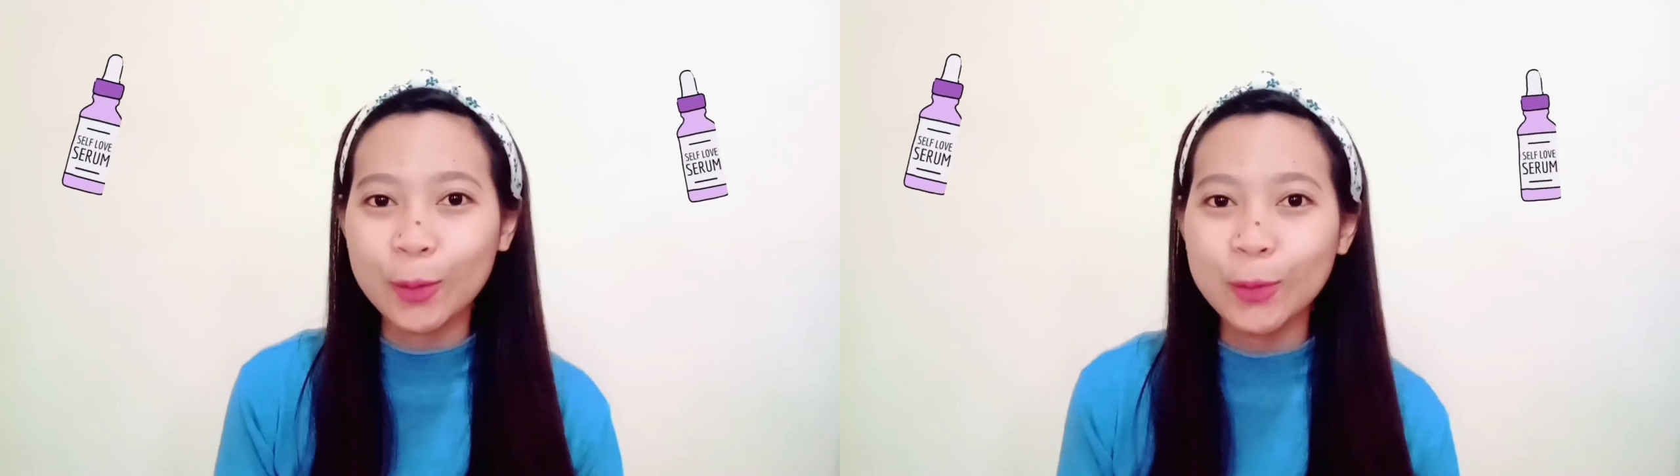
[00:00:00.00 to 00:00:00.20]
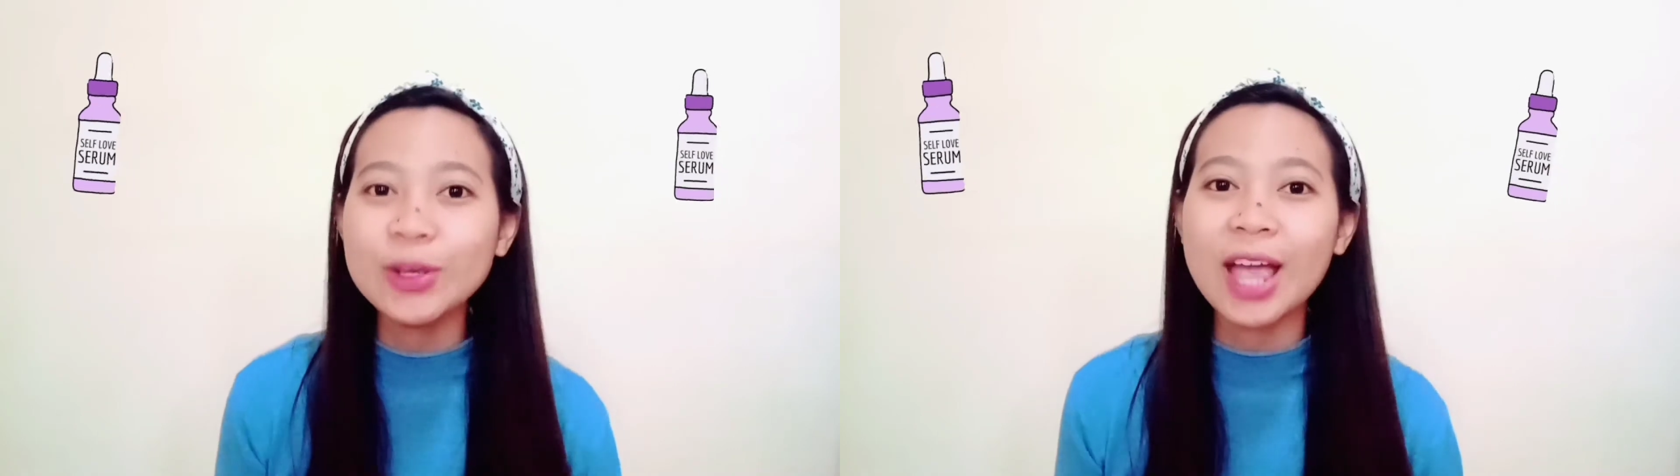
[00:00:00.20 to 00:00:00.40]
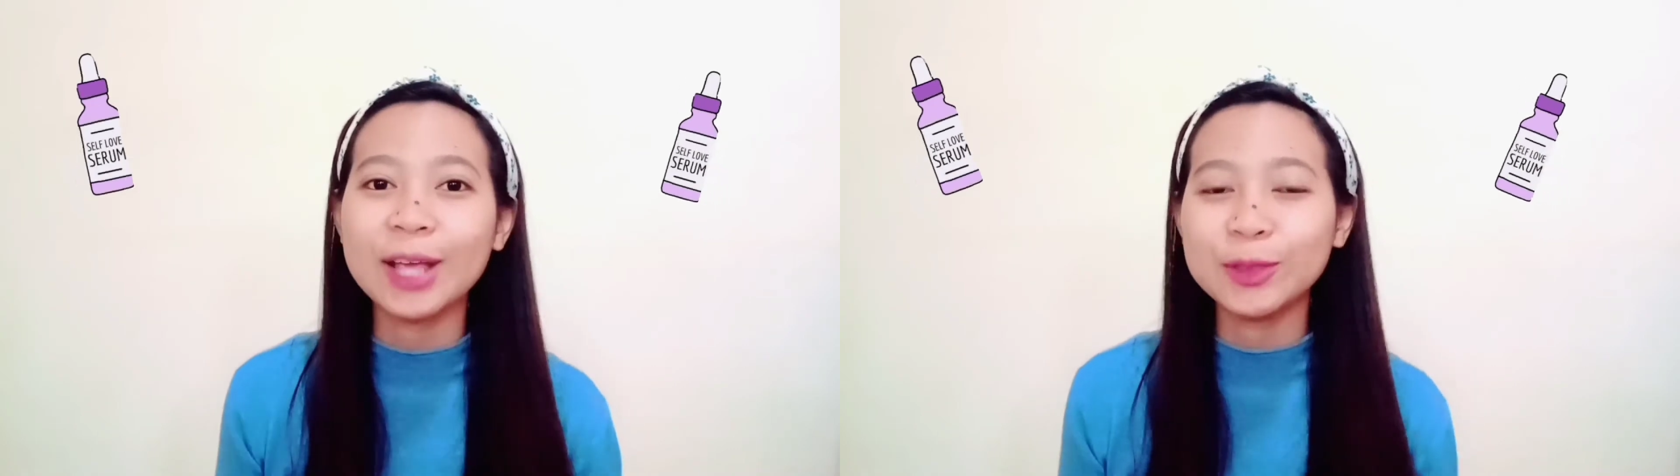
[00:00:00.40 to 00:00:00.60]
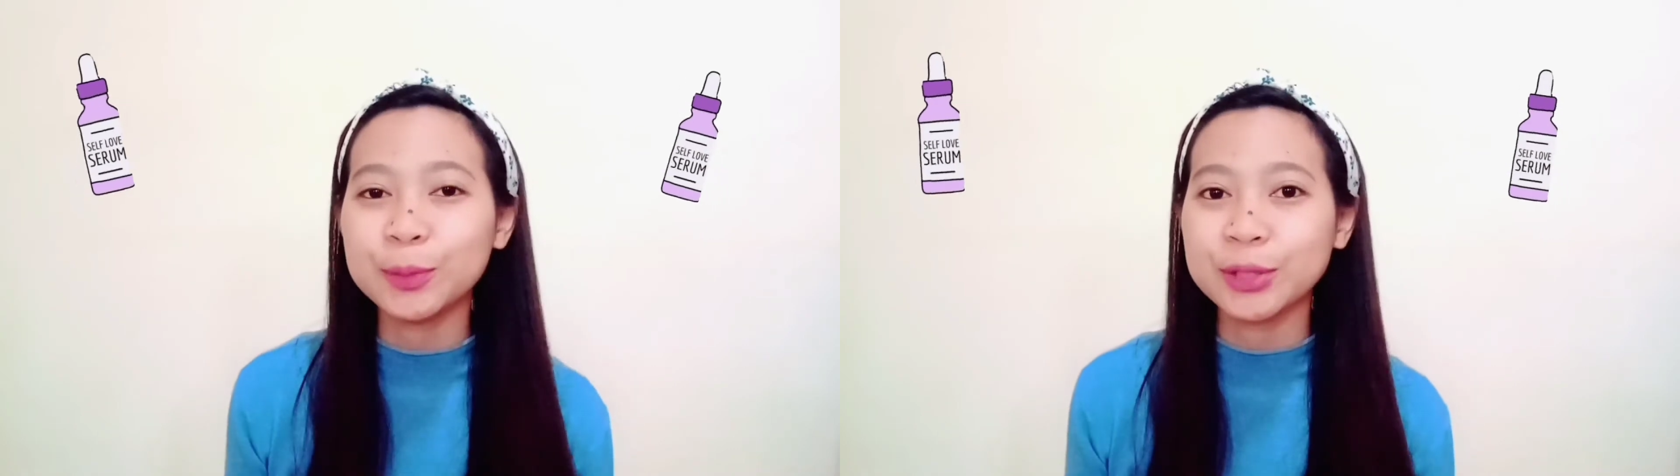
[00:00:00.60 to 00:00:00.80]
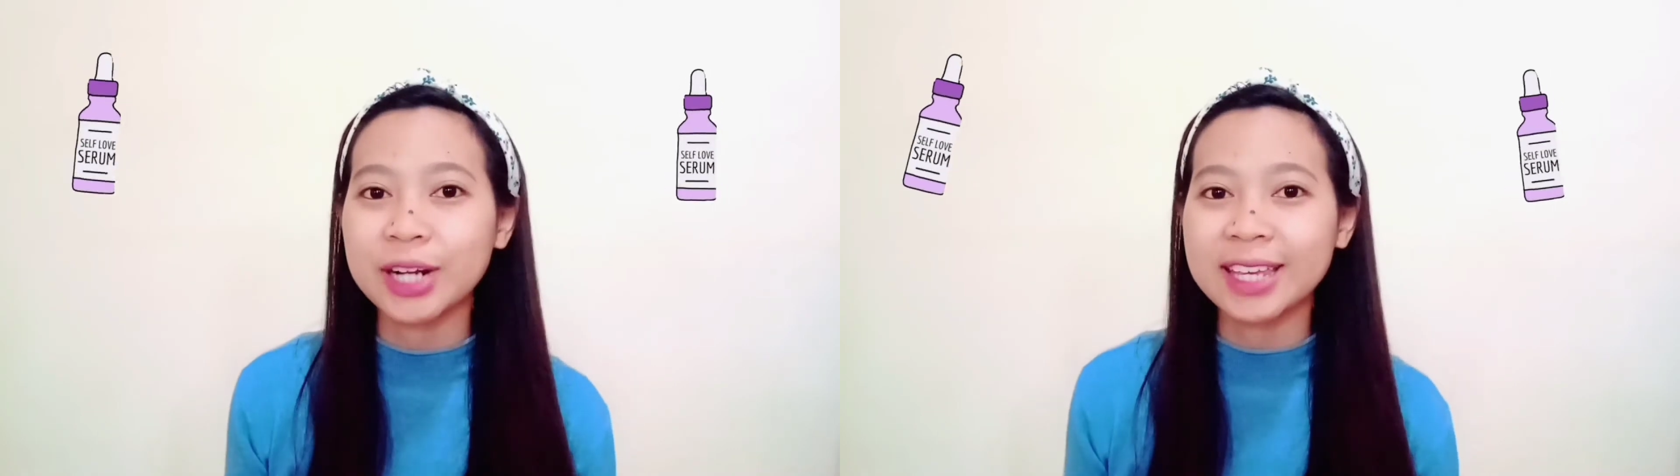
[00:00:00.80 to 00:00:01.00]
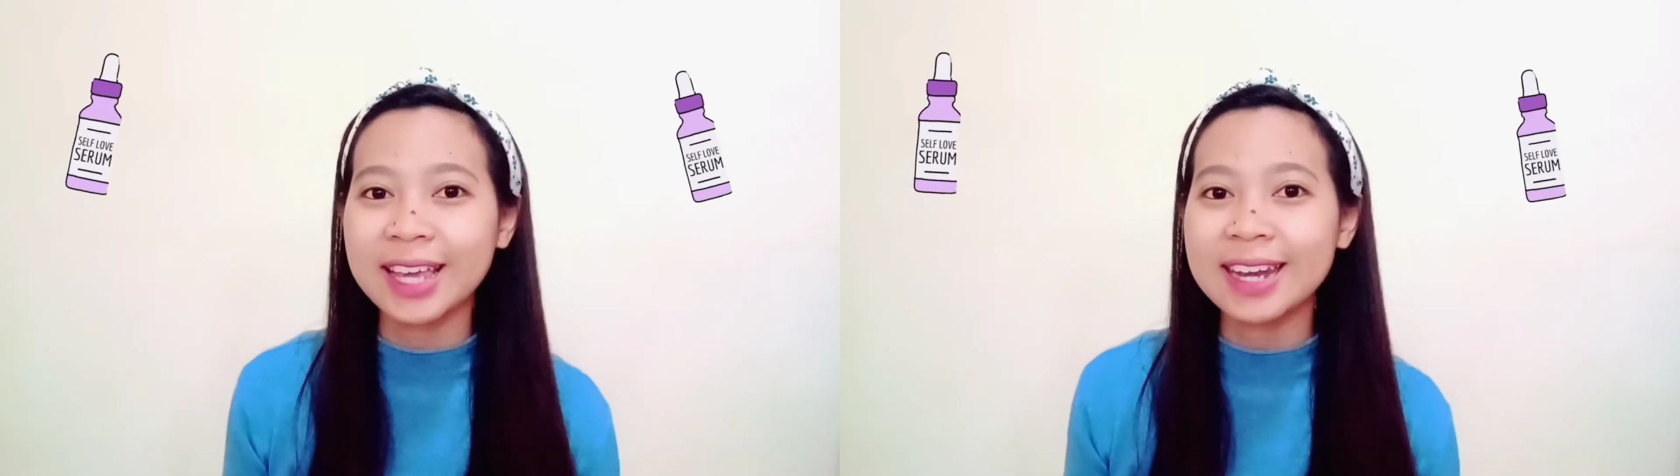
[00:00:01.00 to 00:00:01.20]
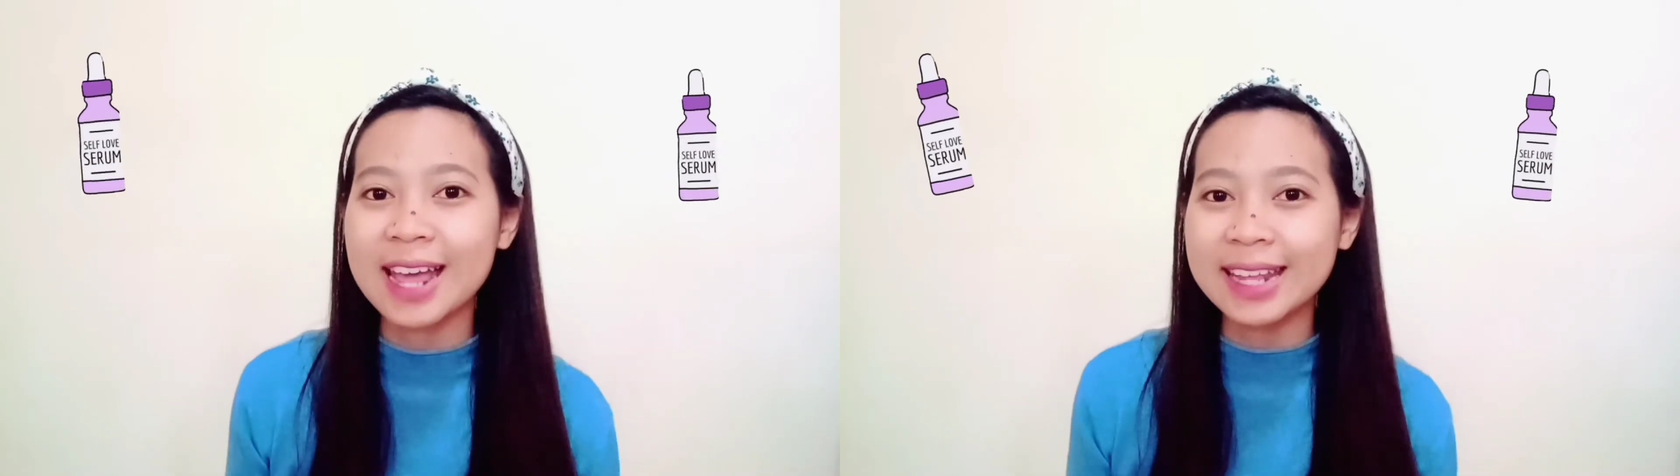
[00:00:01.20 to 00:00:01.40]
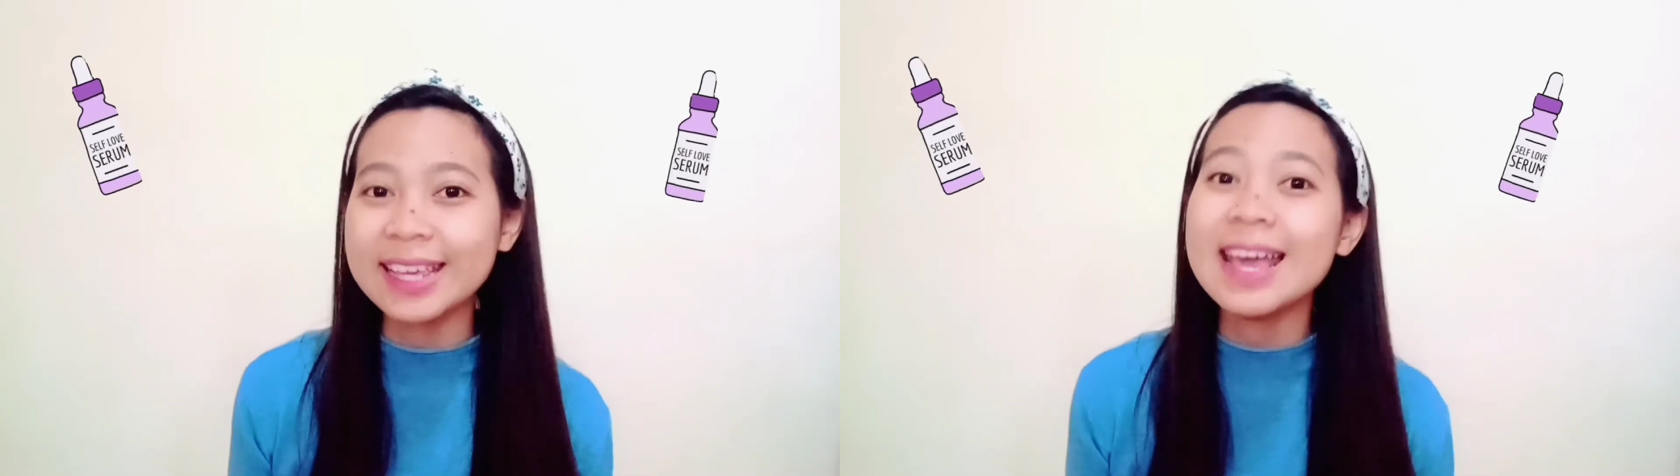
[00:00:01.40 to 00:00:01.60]
aku yaitu produknya
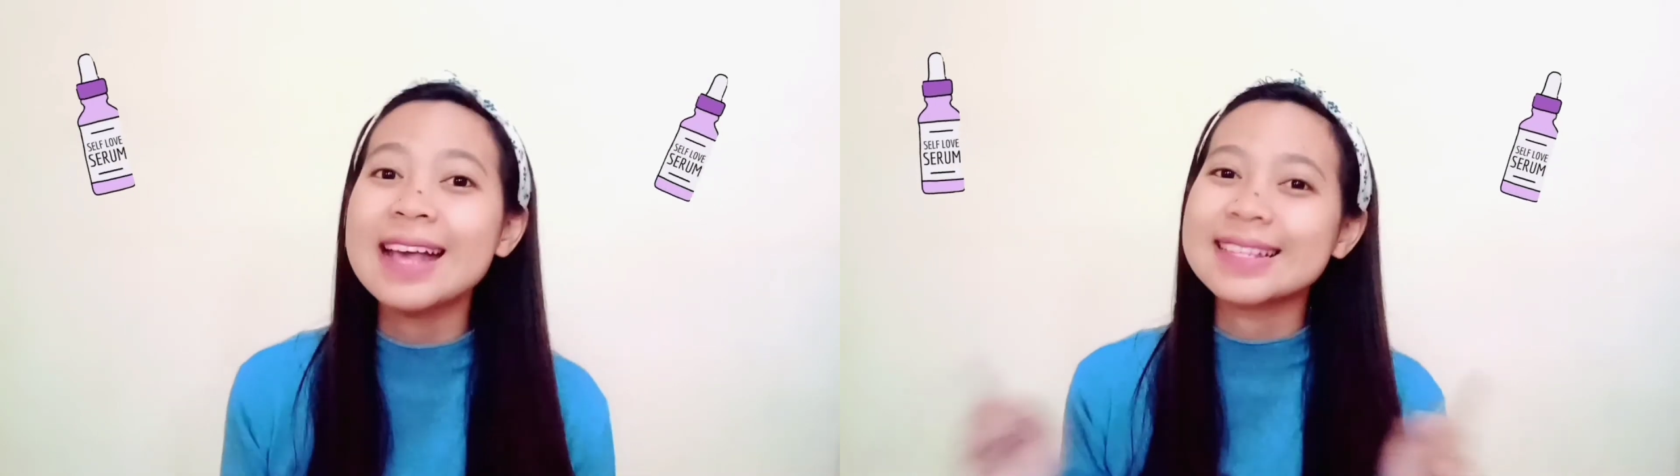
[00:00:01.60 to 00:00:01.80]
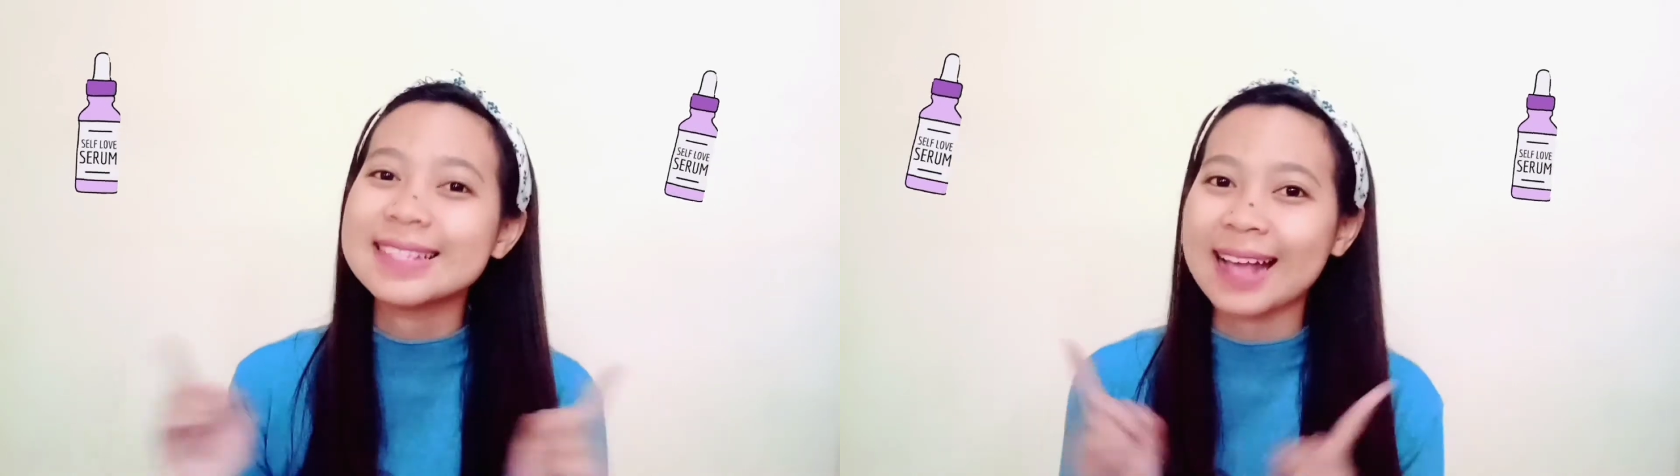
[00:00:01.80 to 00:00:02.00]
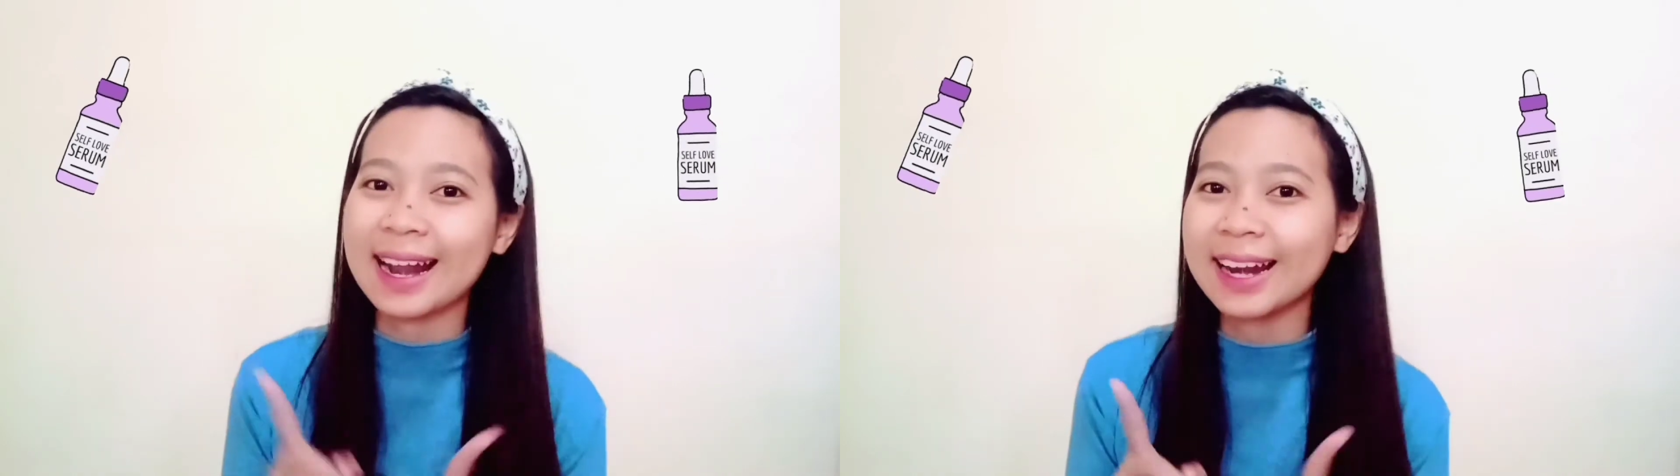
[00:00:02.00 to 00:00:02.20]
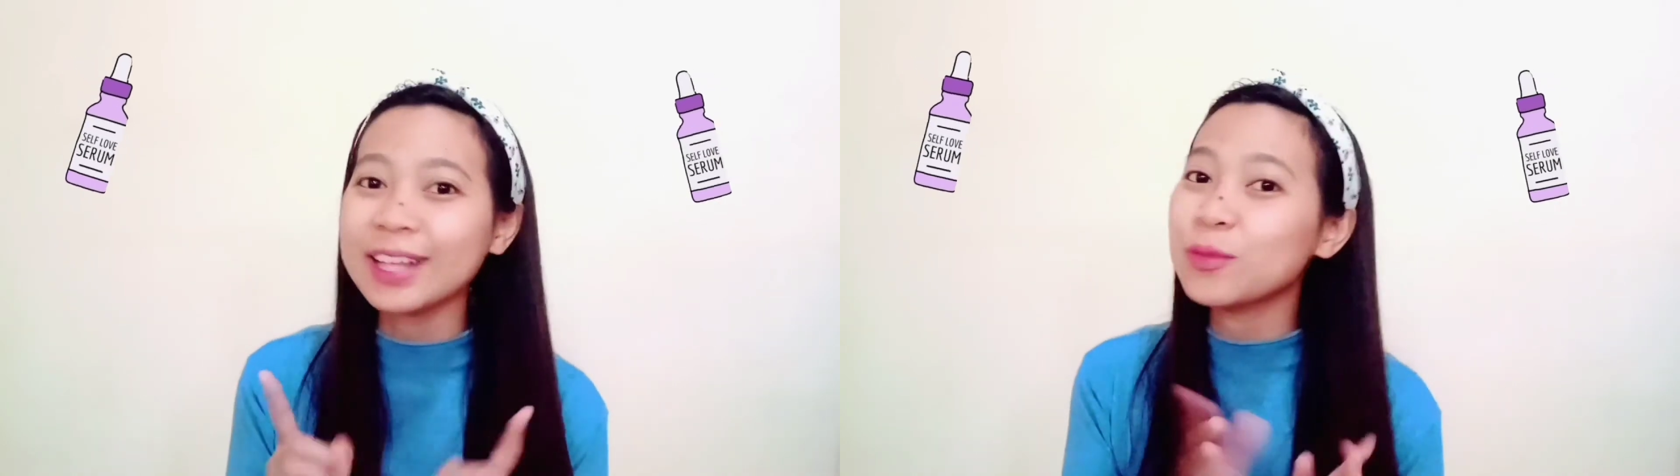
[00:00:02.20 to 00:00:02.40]
dari Scarlett